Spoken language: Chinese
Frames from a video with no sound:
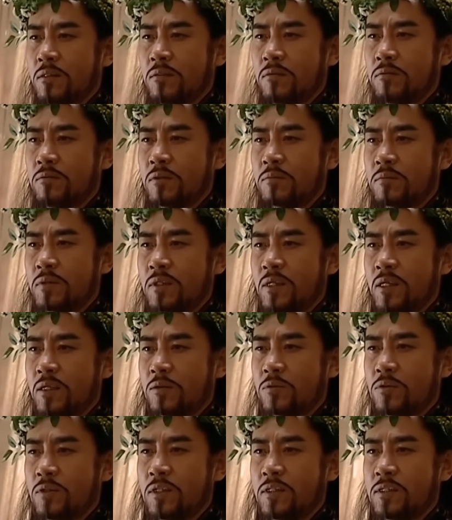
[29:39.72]
我们
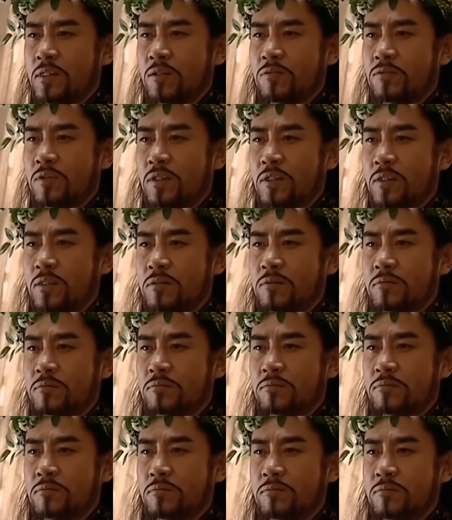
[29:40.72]
看过的这一份，
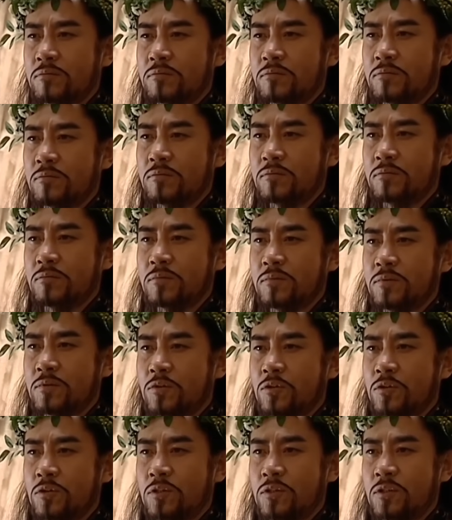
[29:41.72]

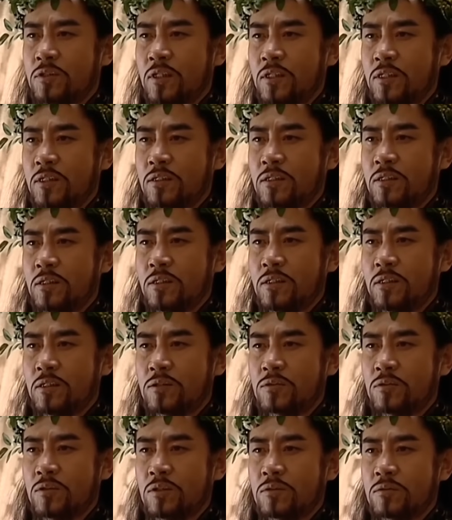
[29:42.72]
君臣可以
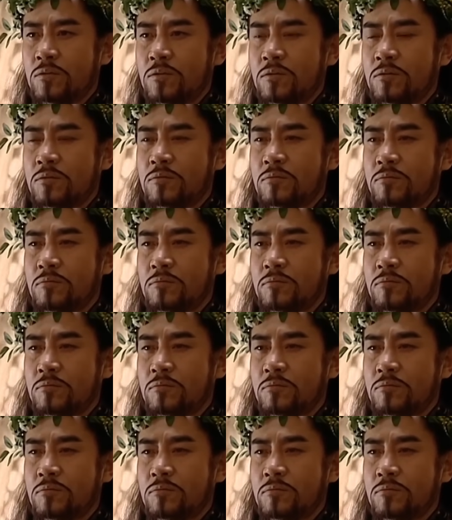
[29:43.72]
做主；